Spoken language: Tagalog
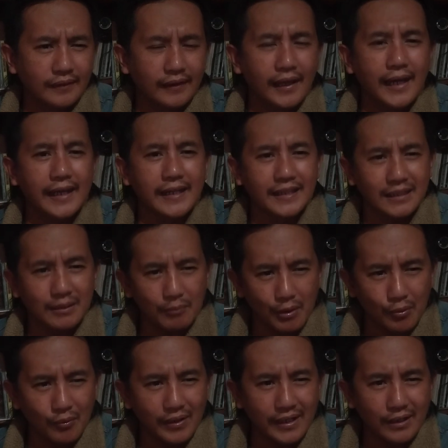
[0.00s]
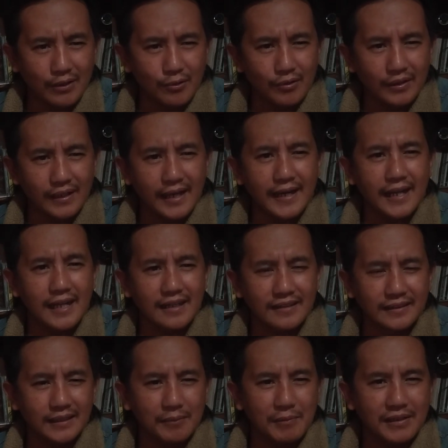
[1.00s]
nga aday ti baro nga record nga
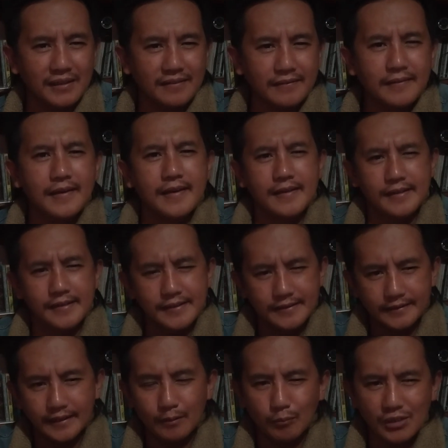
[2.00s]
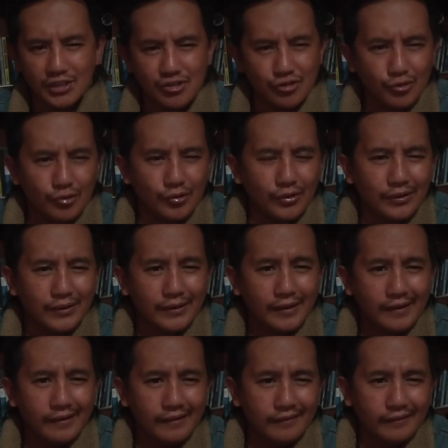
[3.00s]
adalan tayo manan. God bless you
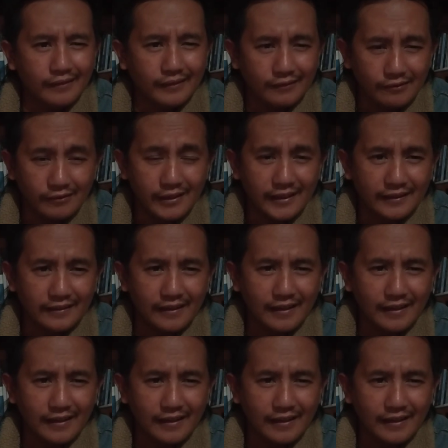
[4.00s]
and good night